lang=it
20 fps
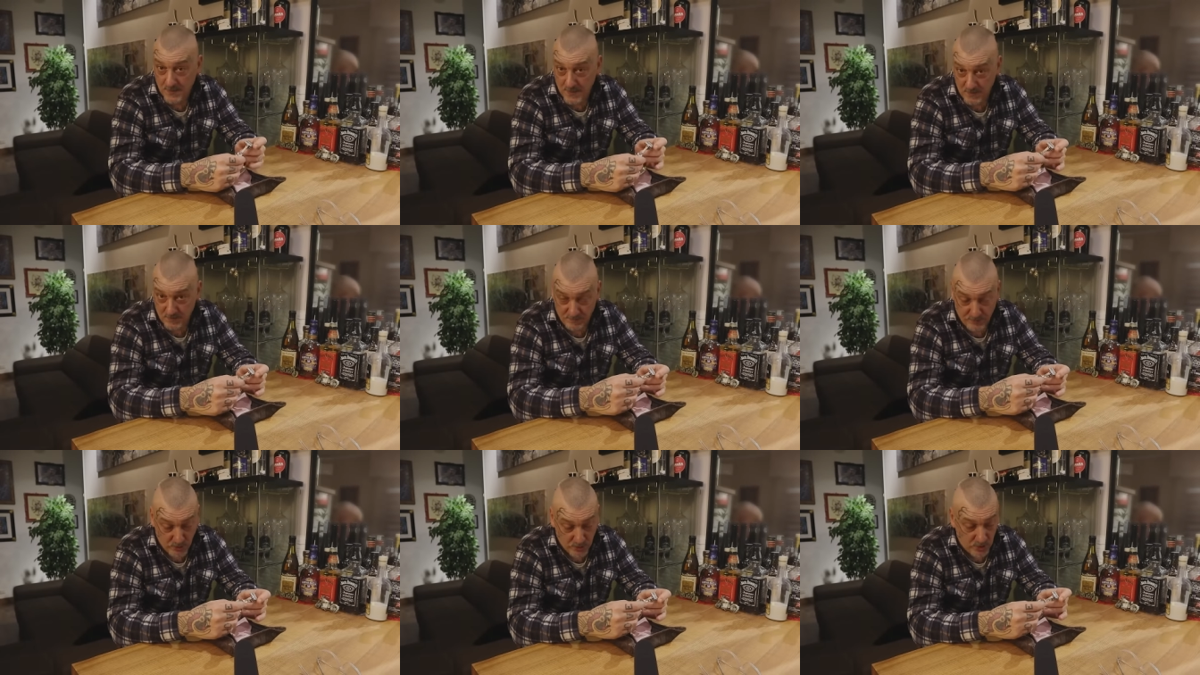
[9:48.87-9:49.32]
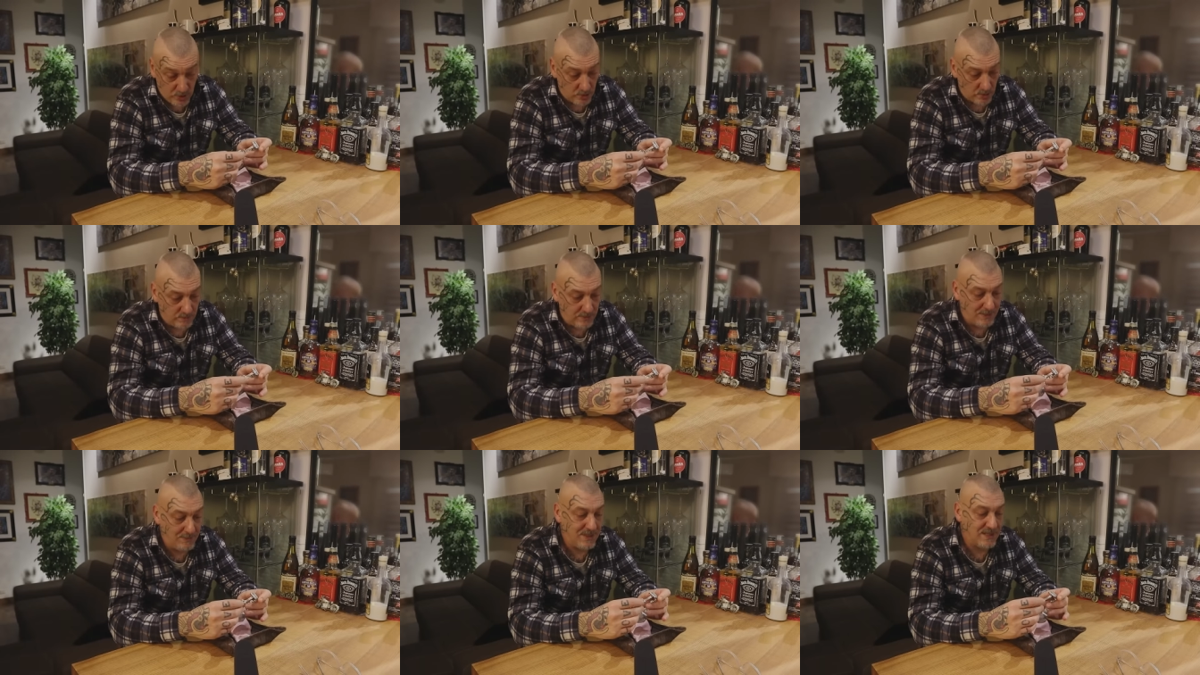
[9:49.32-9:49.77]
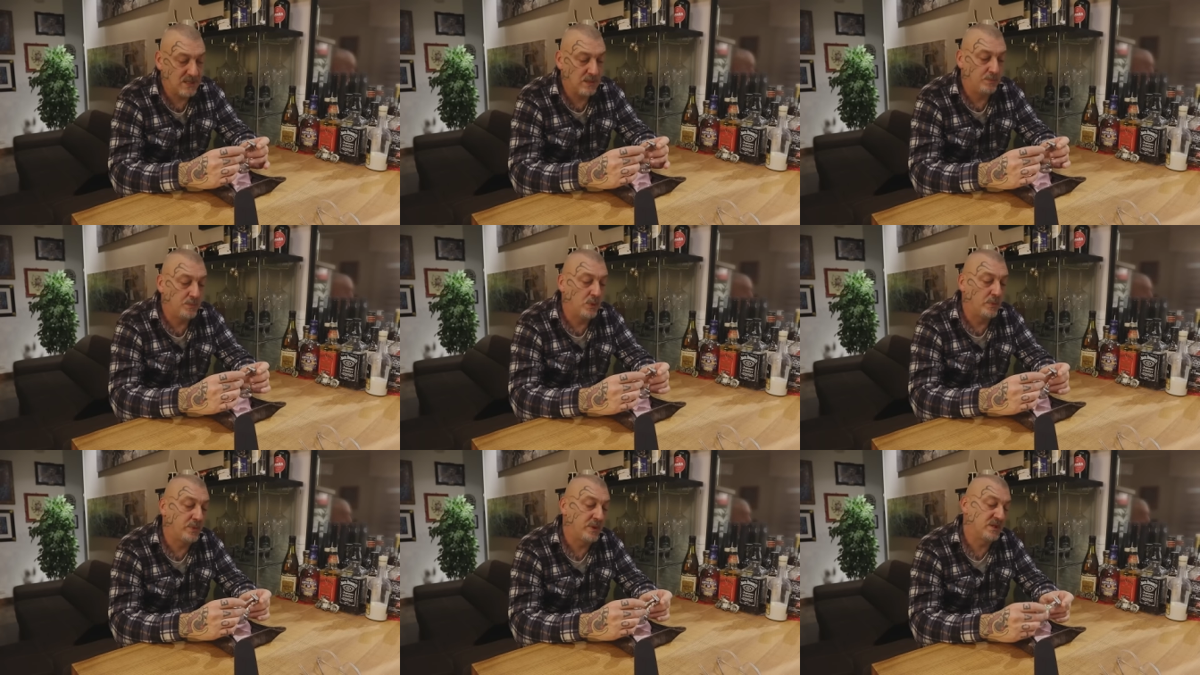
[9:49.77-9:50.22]
un pochino anche
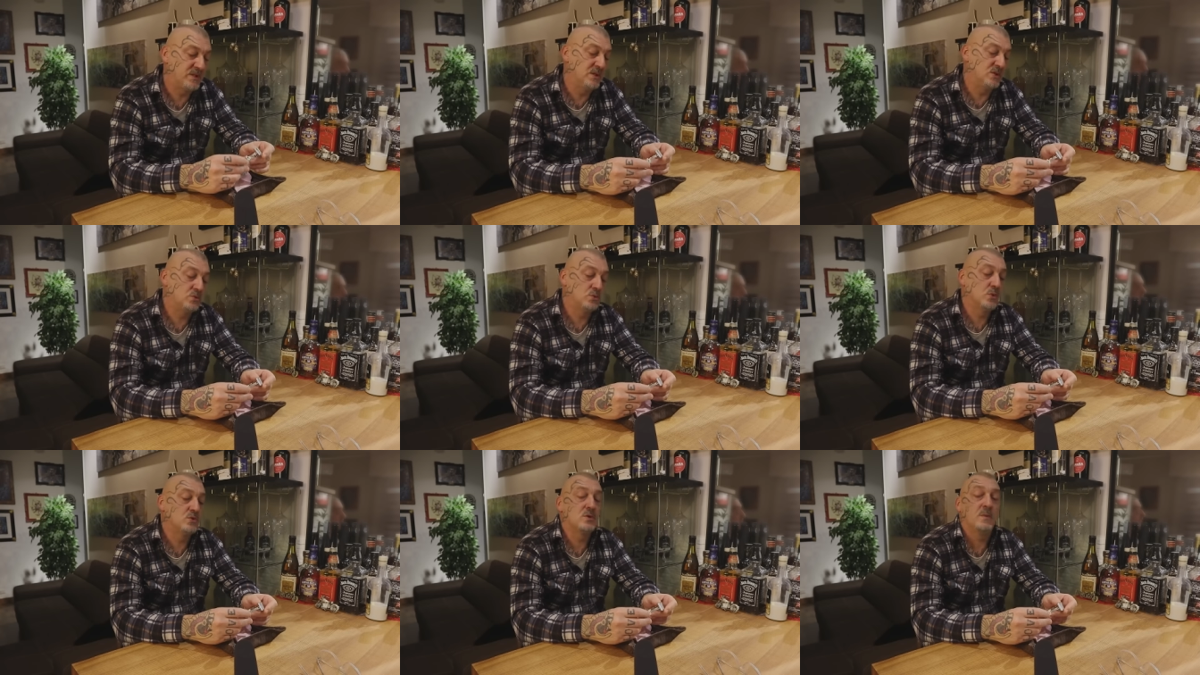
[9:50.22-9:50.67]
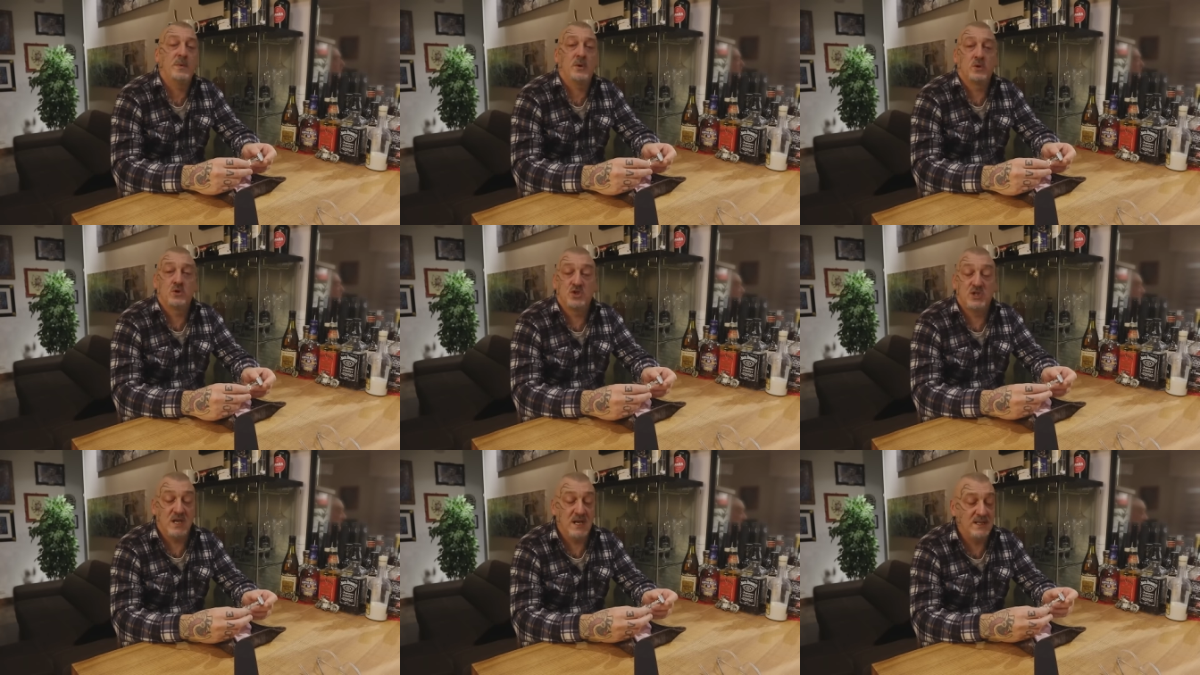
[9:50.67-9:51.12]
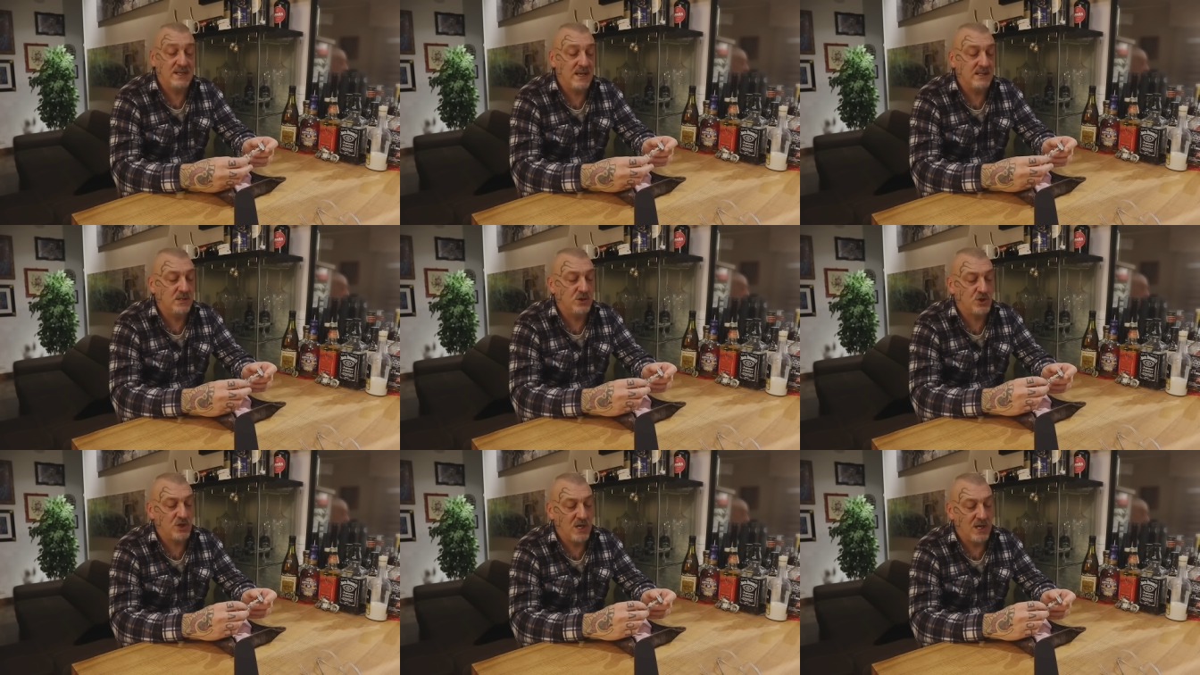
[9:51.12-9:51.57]
un po' pretestuoso, però c'è,
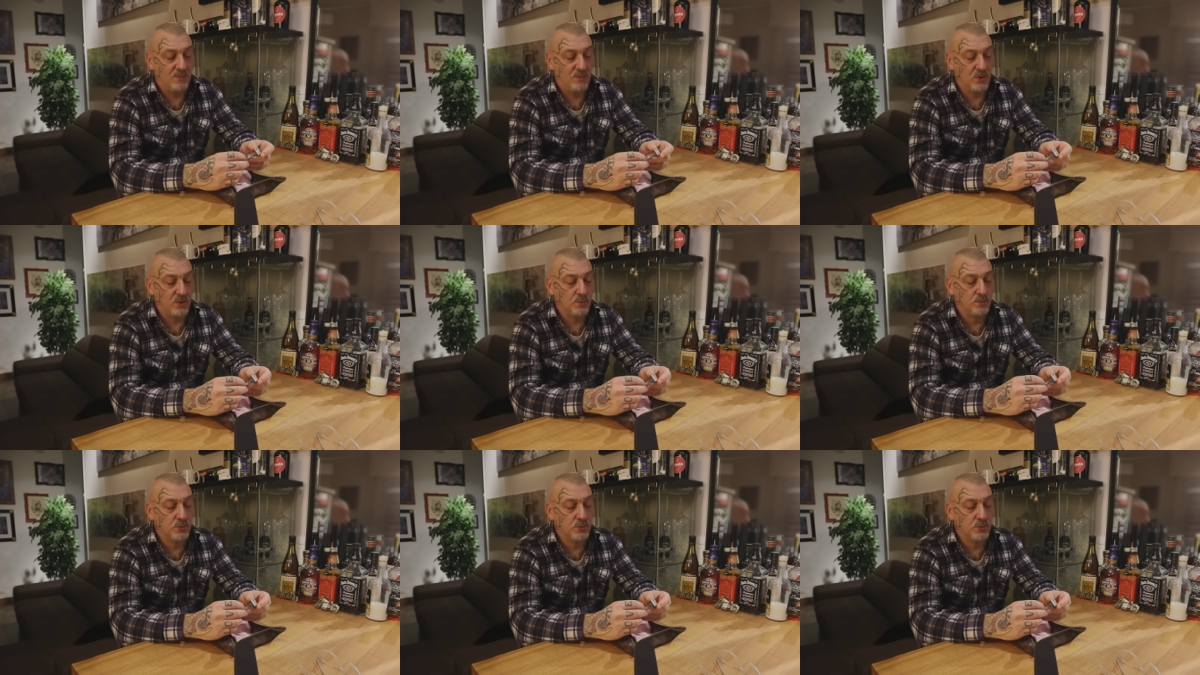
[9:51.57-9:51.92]
dai, diciamolo,